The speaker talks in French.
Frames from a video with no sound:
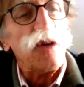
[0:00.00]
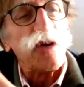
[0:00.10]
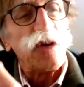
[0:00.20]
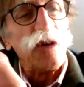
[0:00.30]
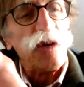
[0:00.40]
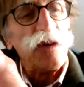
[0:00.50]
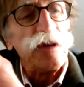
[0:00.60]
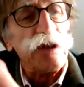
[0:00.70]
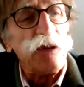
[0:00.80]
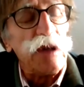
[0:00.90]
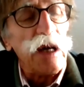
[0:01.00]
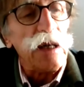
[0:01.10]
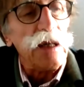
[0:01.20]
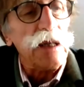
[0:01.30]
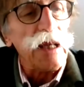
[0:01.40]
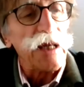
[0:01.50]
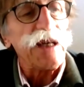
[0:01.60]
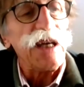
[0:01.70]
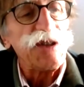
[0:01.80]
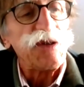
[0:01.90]
Donc il y a eu la,
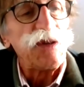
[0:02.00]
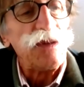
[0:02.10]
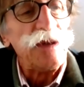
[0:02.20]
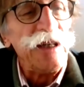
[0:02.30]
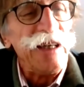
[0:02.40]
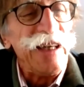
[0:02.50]
création